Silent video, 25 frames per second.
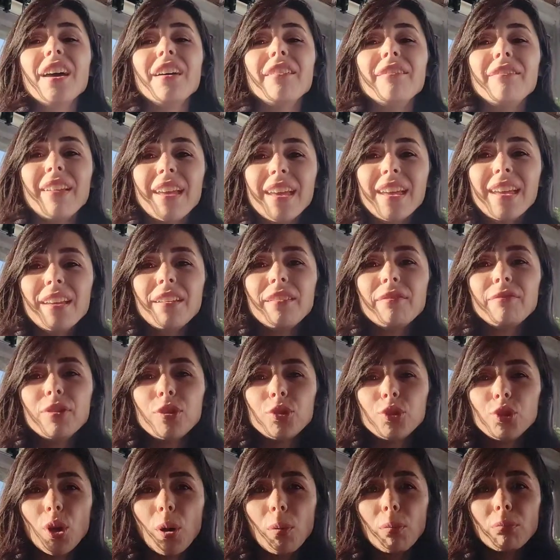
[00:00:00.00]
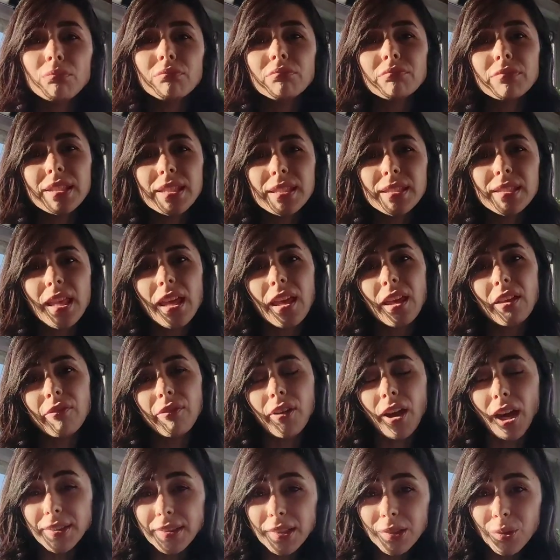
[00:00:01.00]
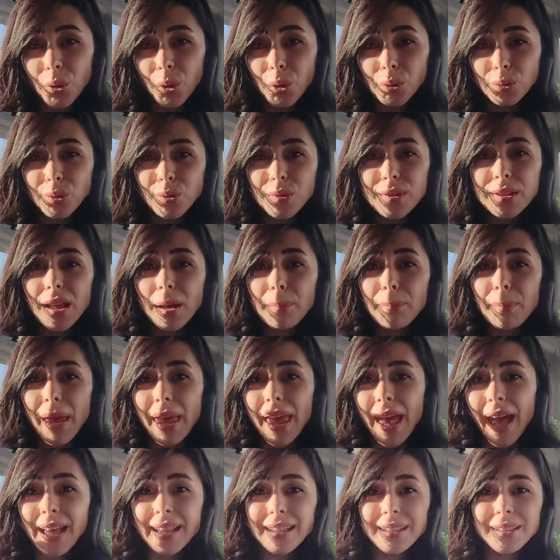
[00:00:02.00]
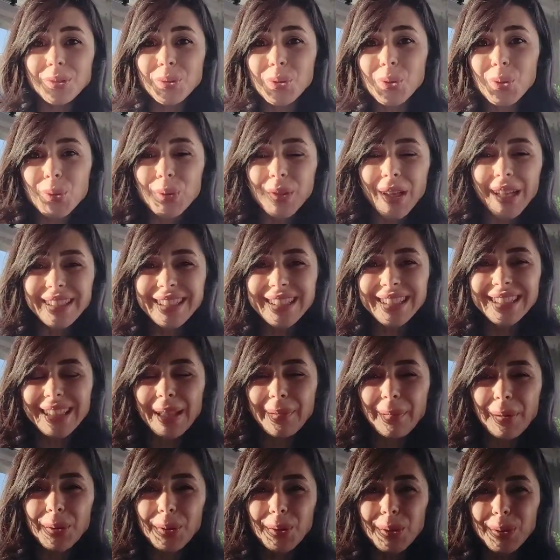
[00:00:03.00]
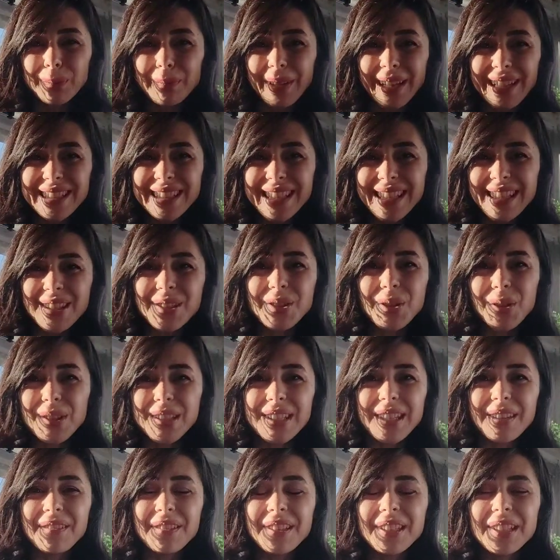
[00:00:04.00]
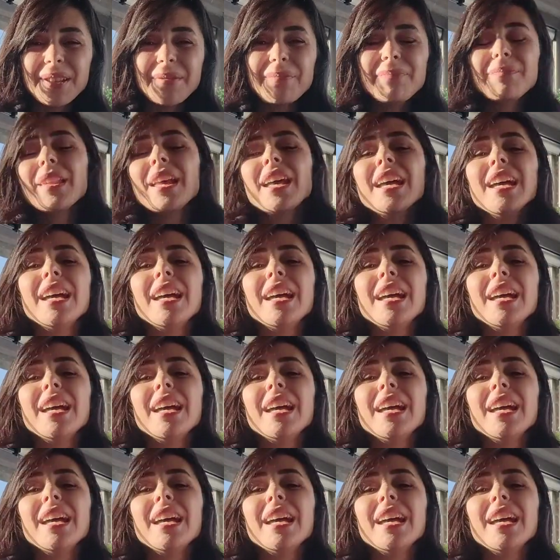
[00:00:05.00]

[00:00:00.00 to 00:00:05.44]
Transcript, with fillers: Ve videom size faydalı olduysa beğen tuşuna tıklamayı unutmazsanız çok sevinirim.